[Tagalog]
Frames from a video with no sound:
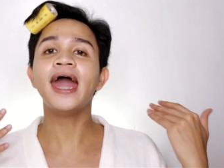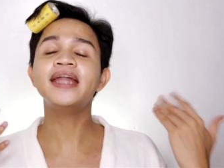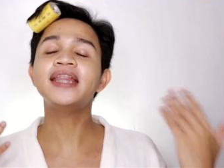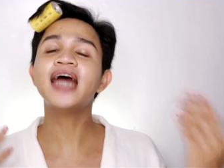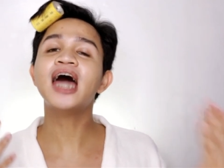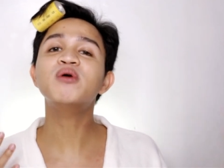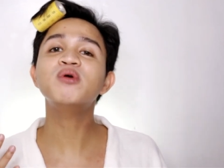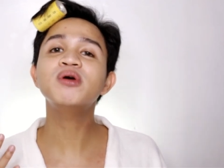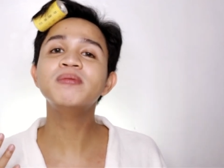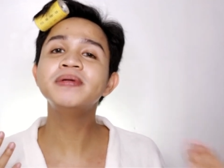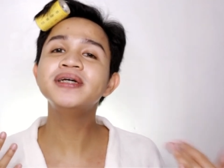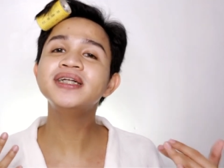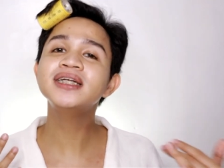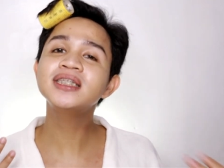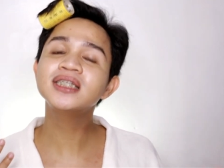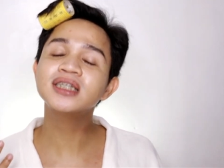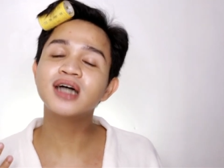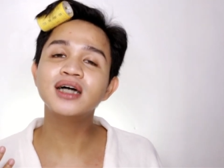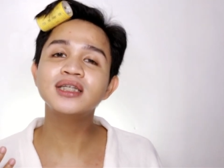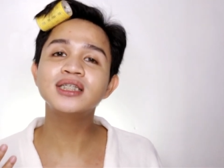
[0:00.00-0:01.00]
And I will be
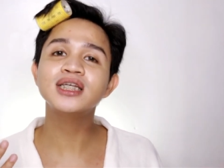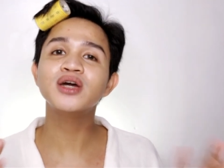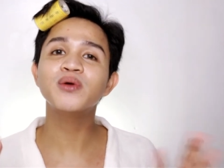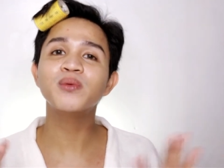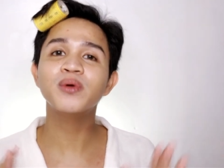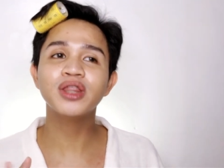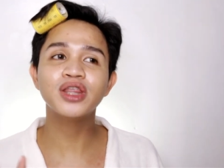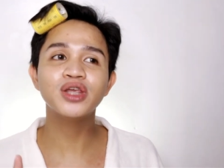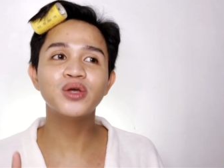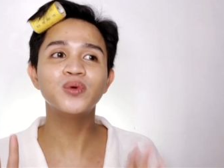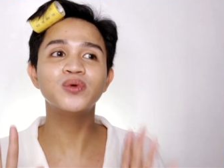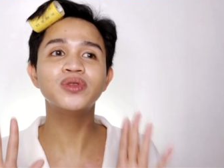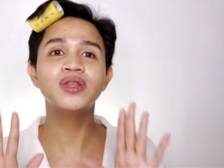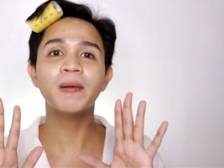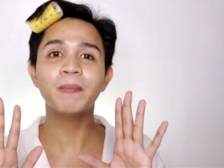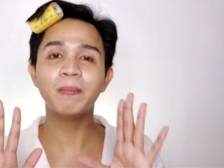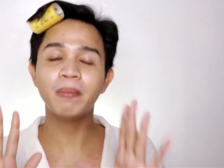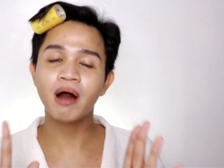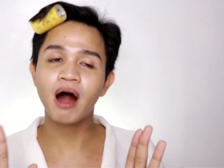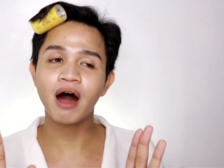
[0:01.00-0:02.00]
discussing with you
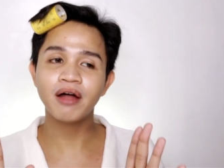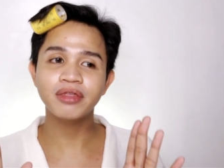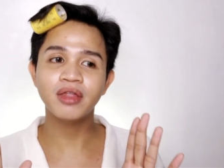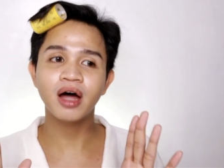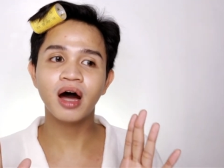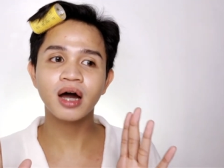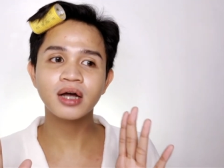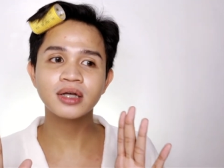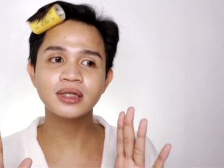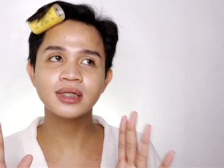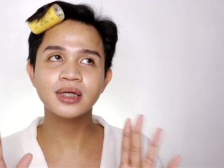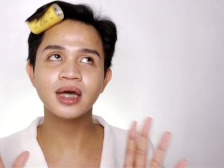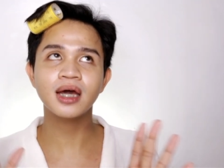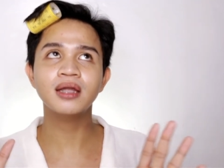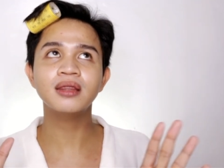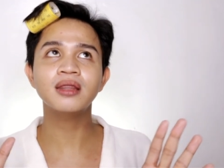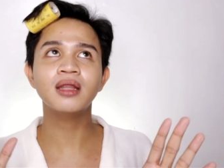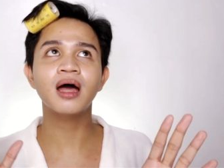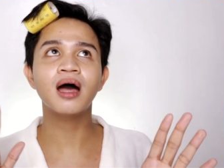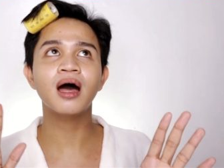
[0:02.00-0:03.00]
the products
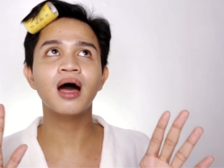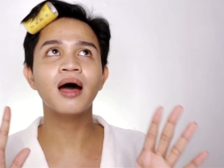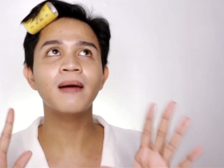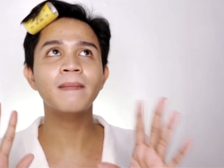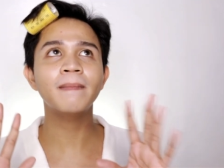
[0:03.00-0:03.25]
in